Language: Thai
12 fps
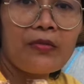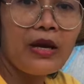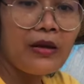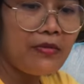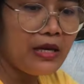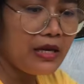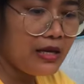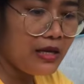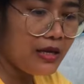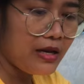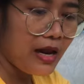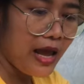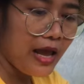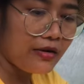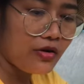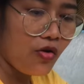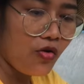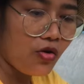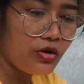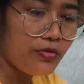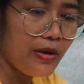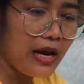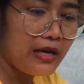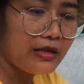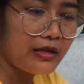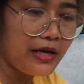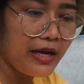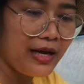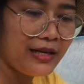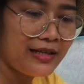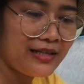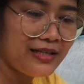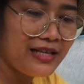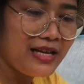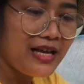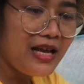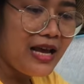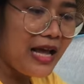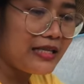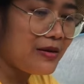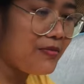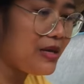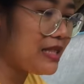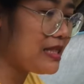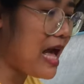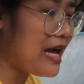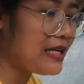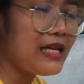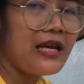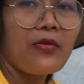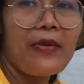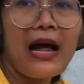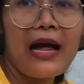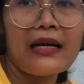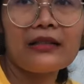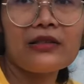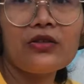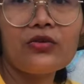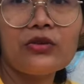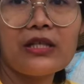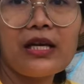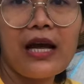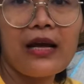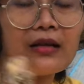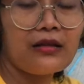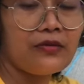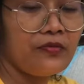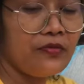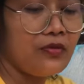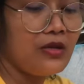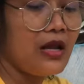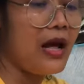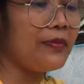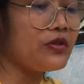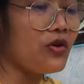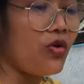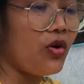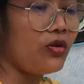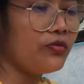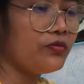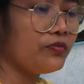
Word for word: ไม่มีแทงหน่อขึ้นมาเลยนะคะอาจจะมีตาเขี้ยวบ้างดูสิคะ อับสอน